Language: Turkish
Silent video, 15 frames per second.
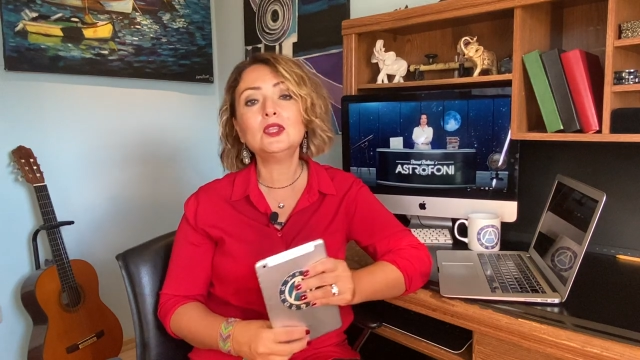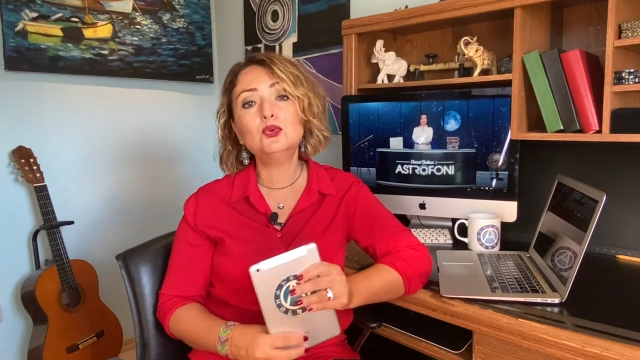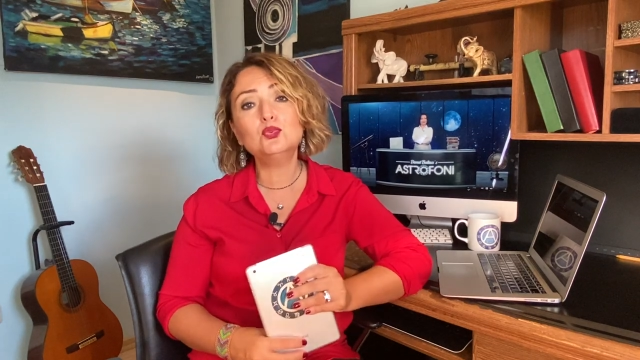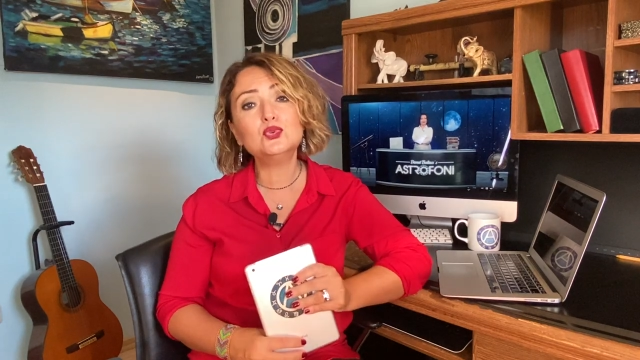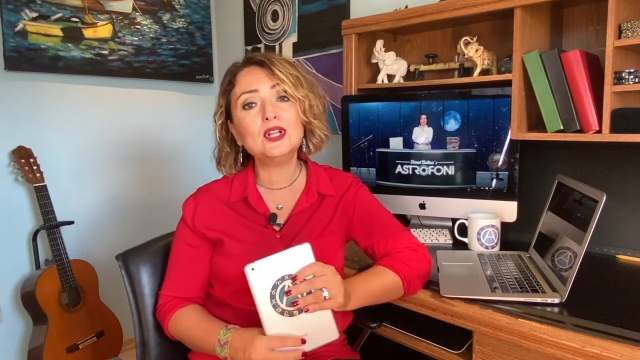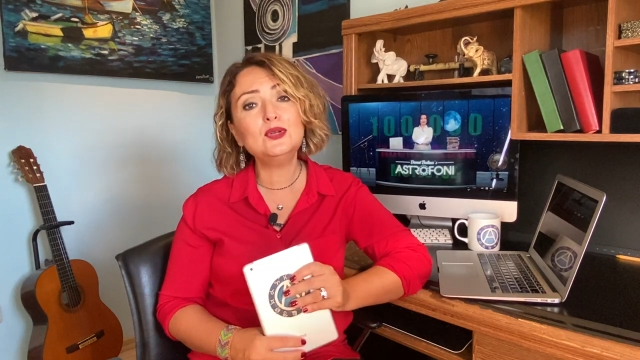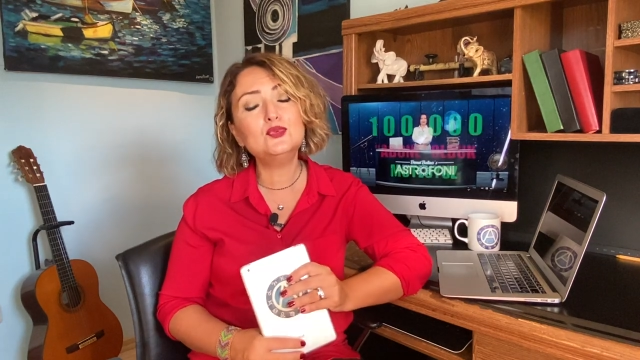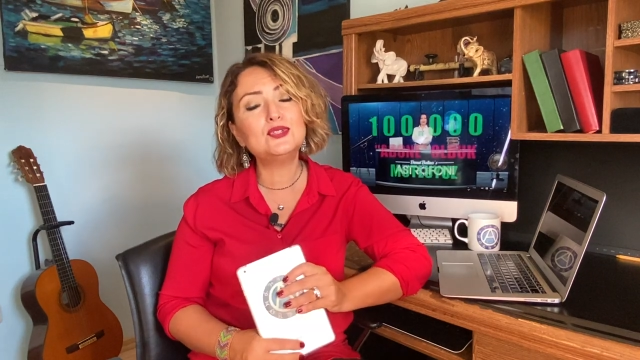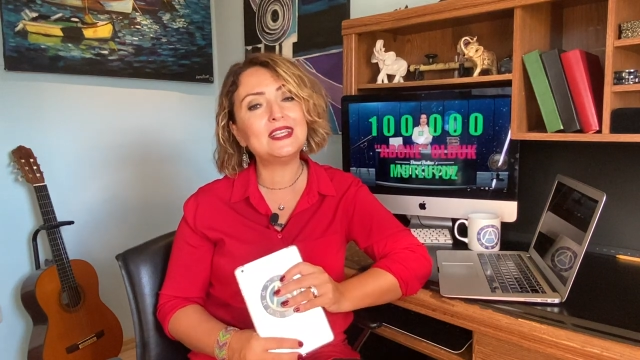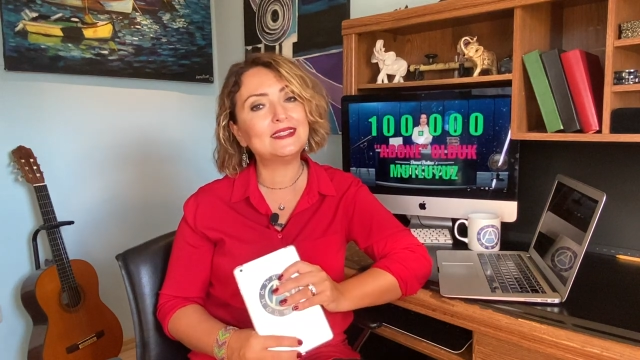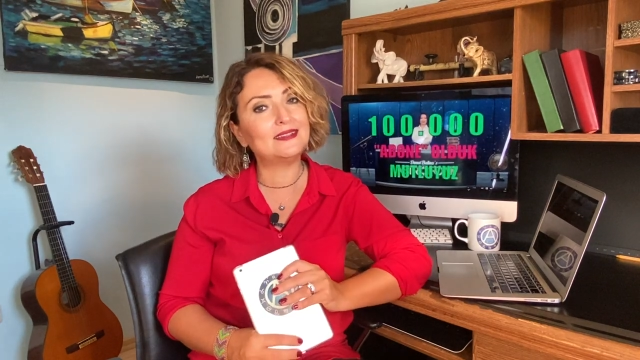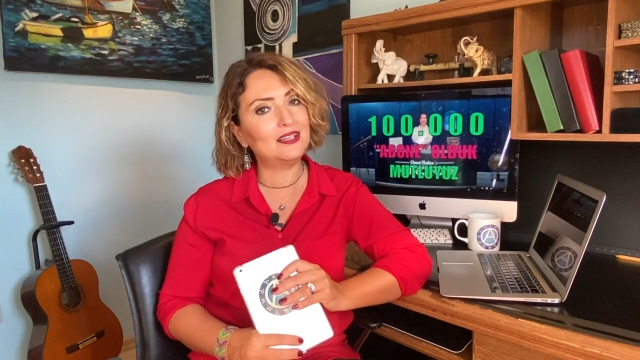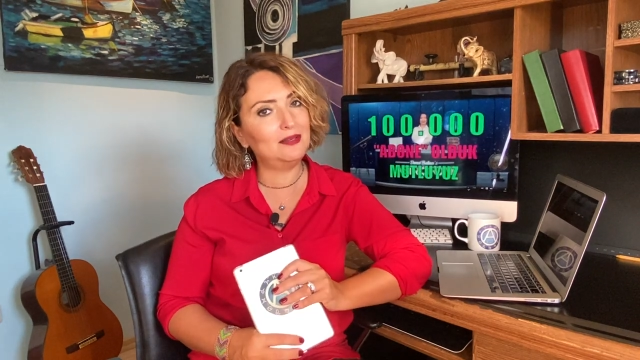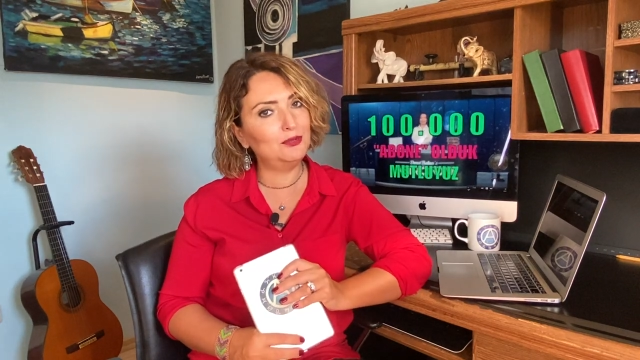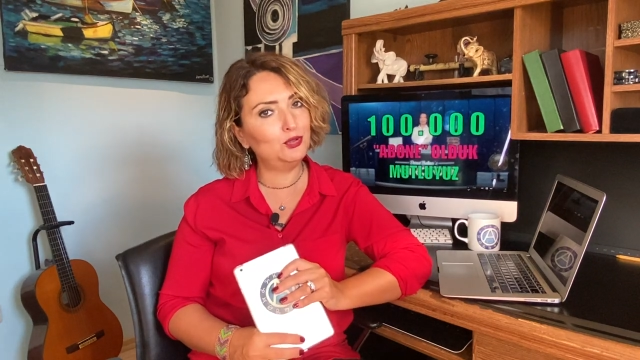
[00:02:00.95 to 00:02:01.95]
Uranüs
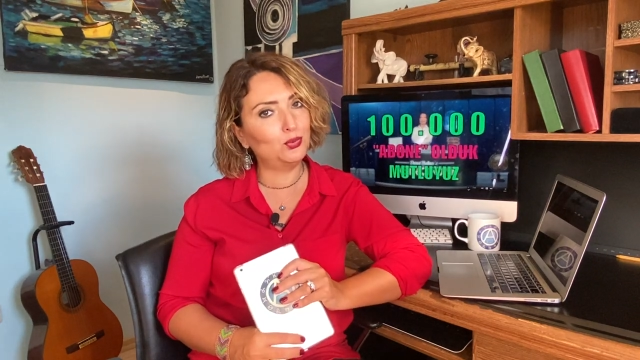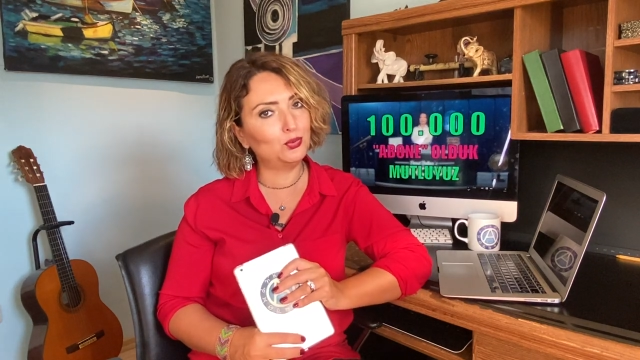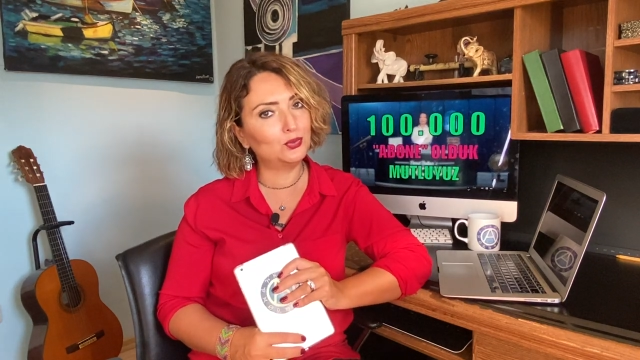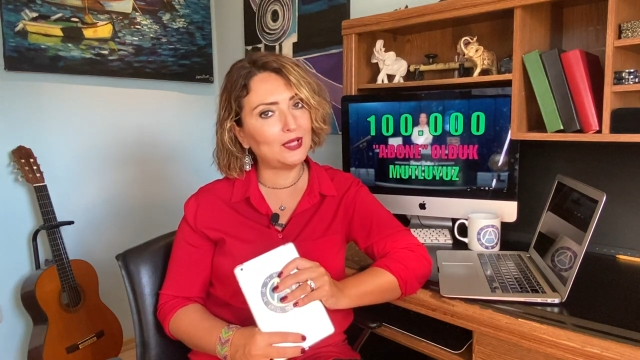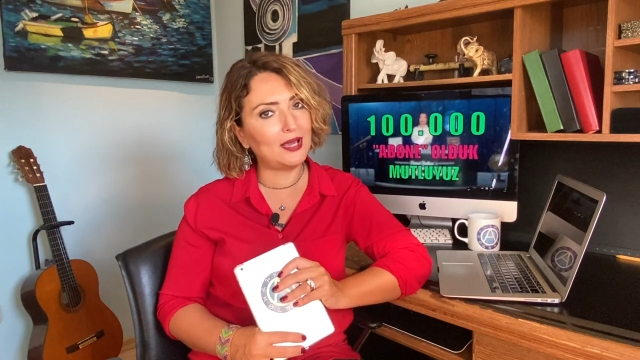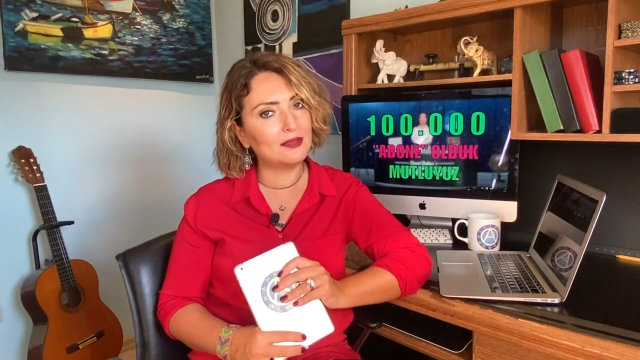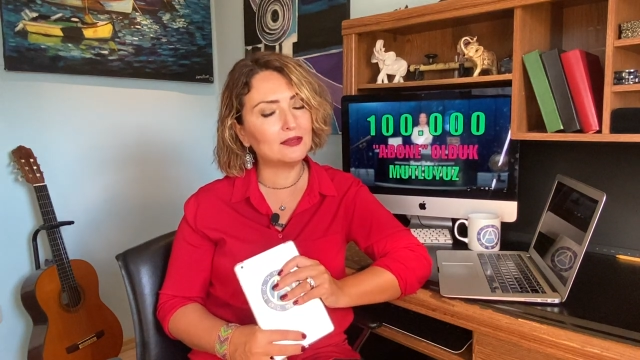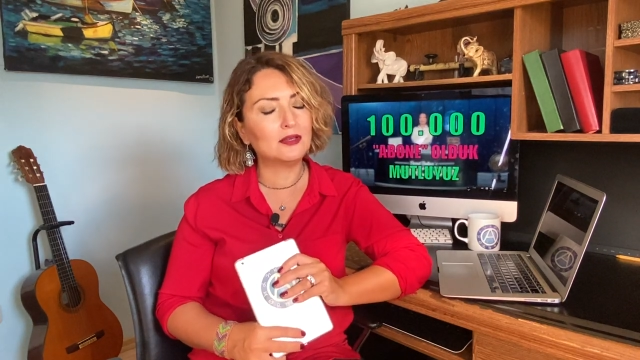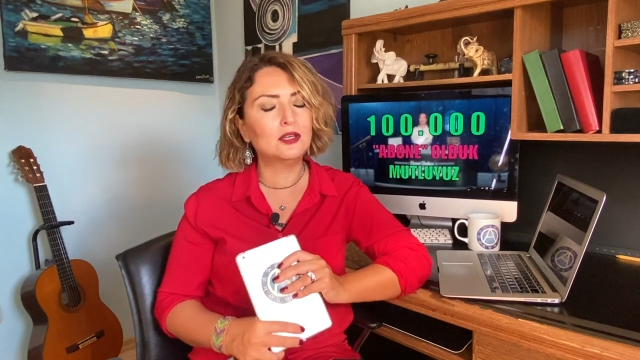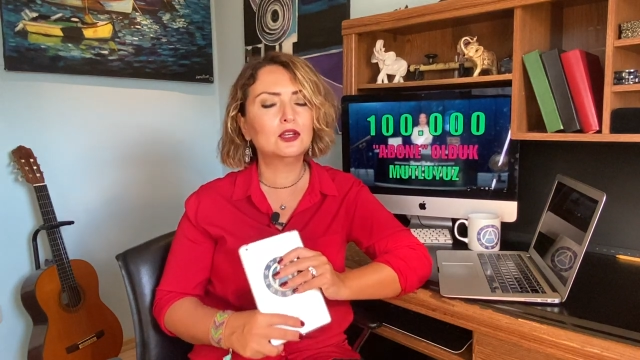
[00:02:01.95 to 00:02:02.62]
etkili bir Dolunay,